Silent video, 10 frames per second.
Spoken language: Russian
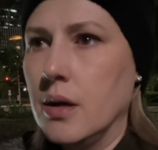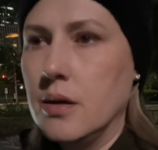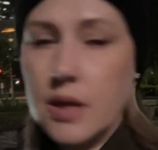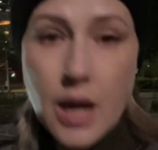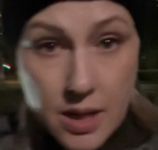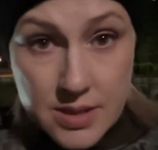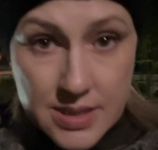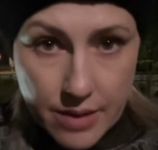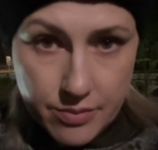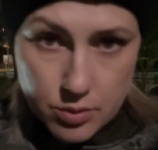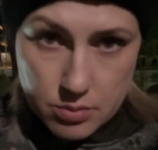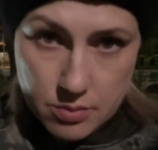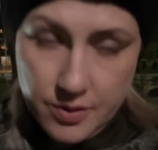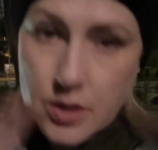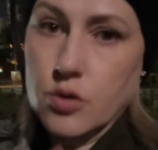Я оставлю
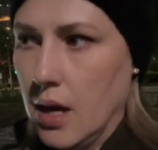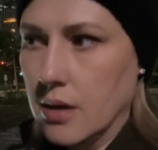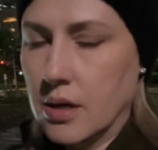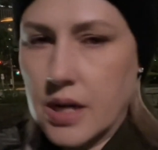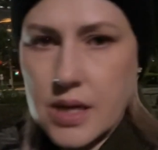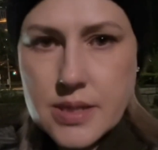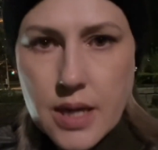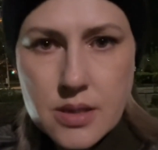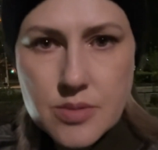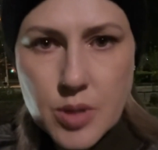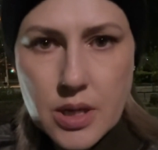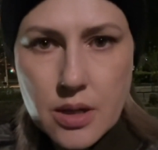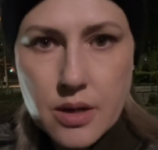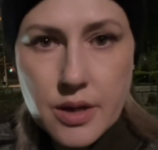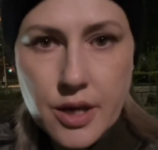видео. Как раз я
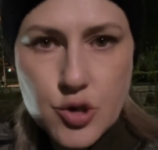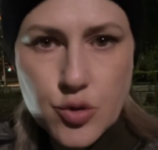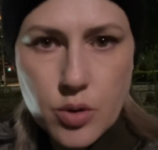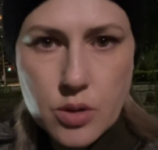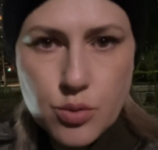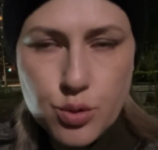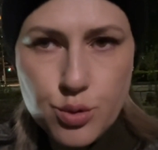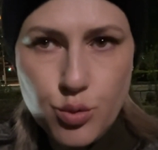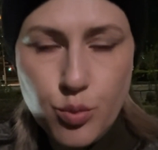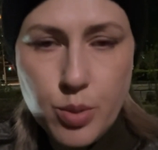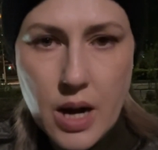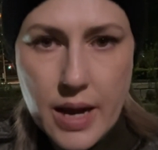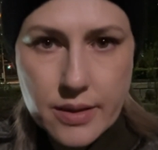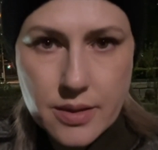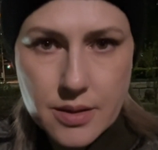смотрела гречку, которую
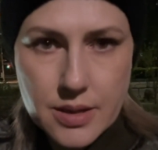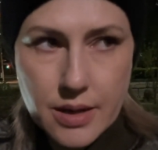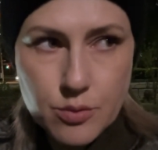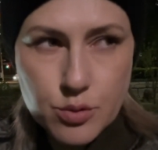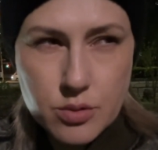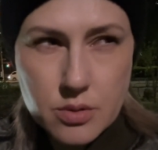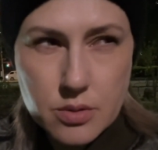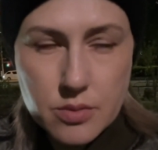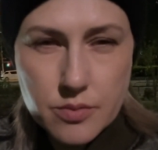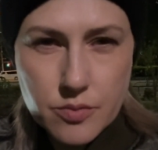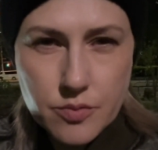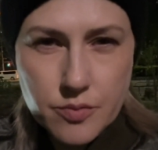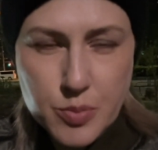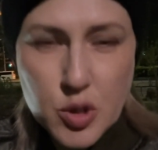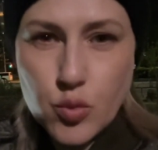убрали тогда вот э,
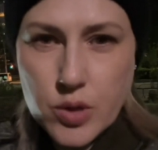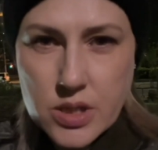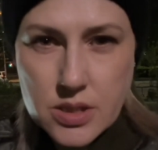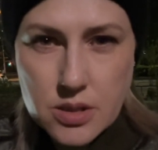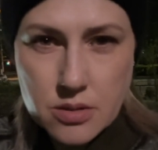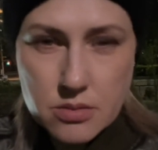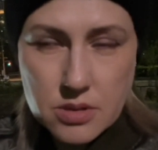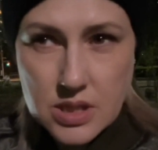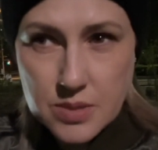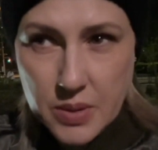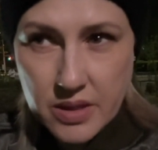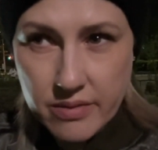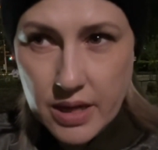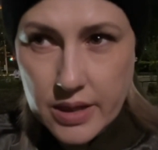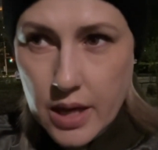Вообще у нас э, здесь
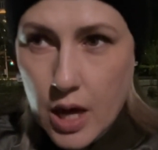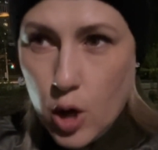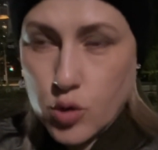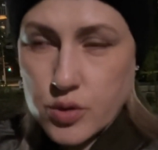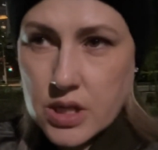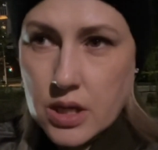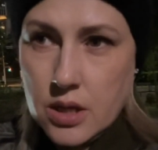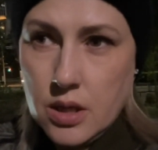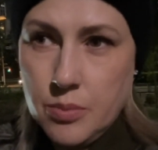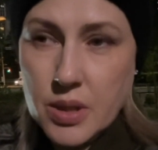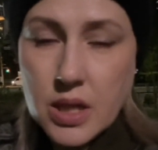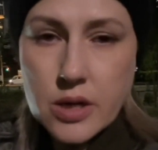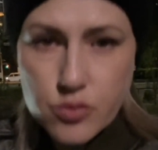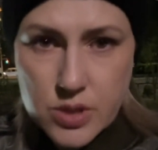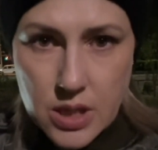продавали русские и
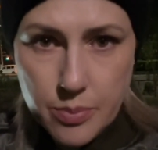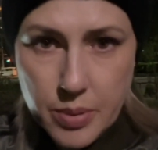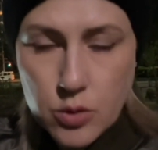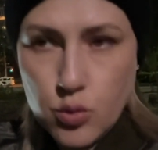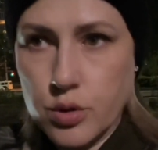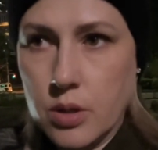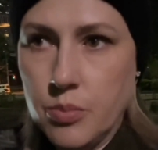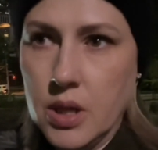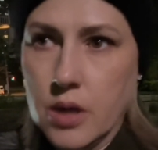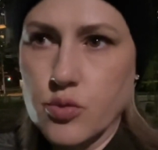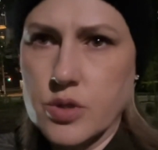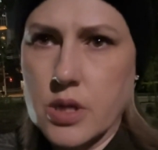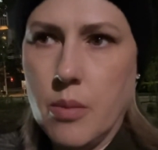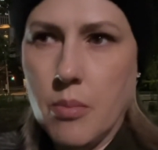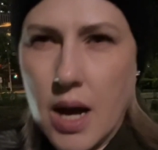белорусские продукты,
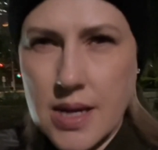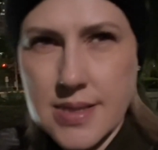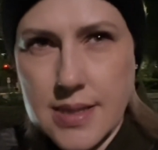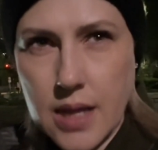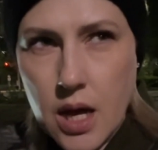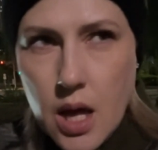белорусское масло,